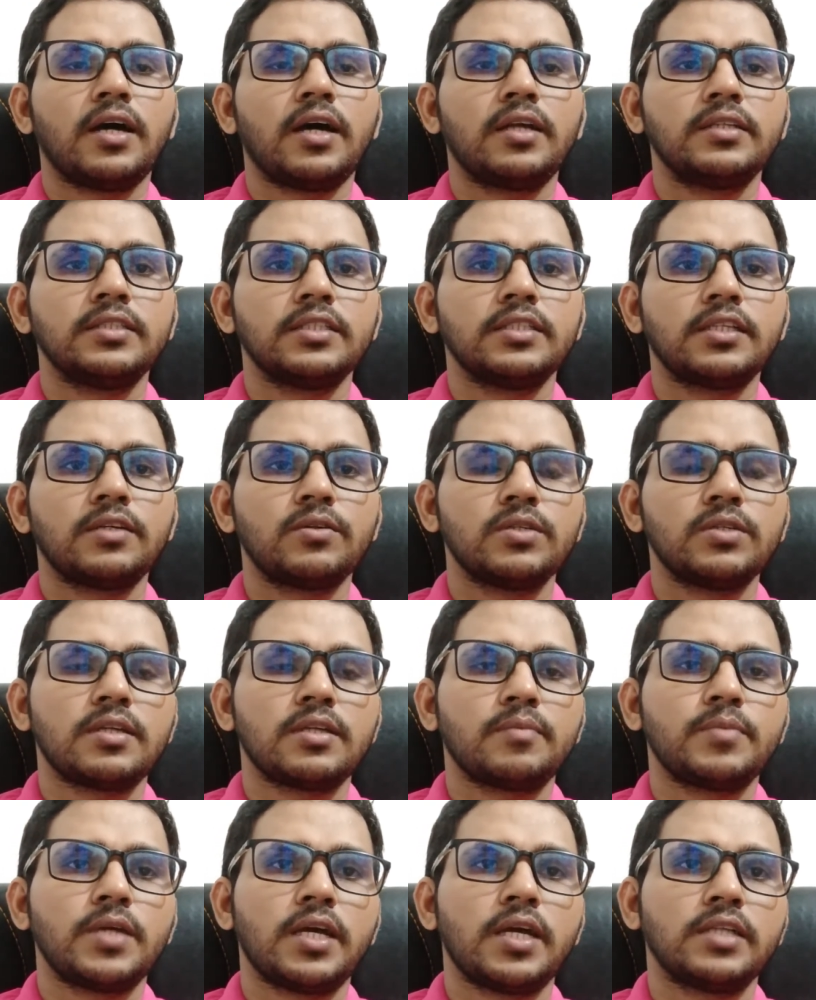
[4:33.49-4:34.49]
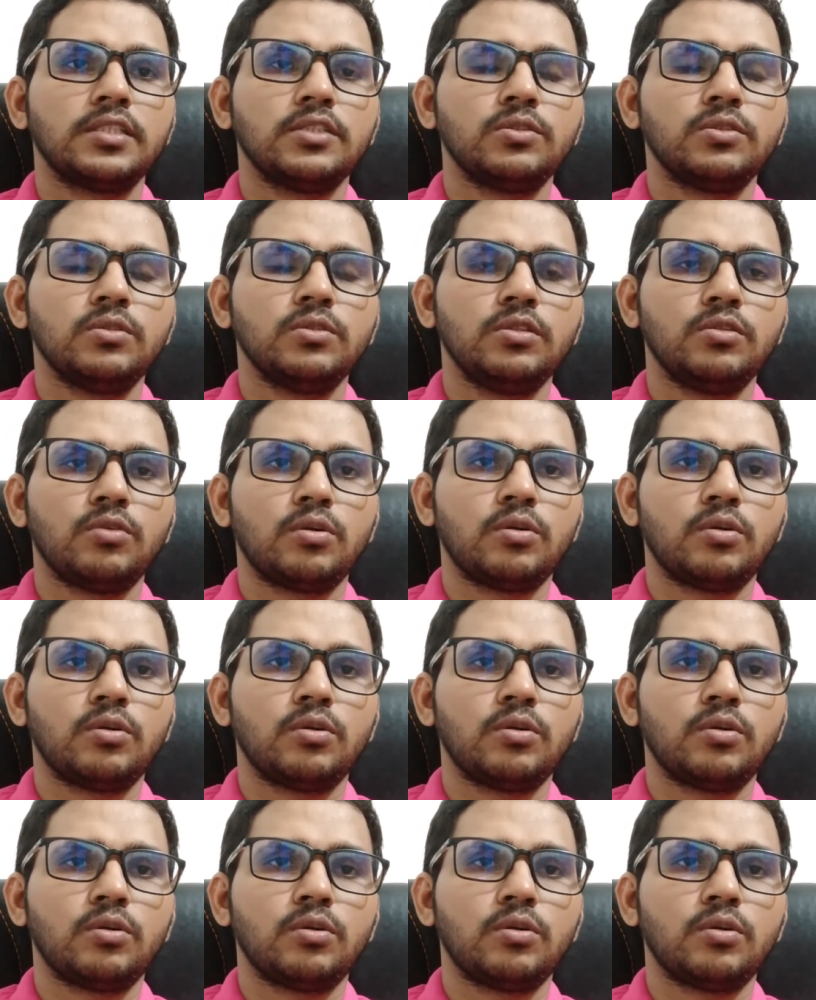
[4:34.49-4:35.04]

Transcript: আর যেটা রয়েছে আপনি অ্যাজ এ যদি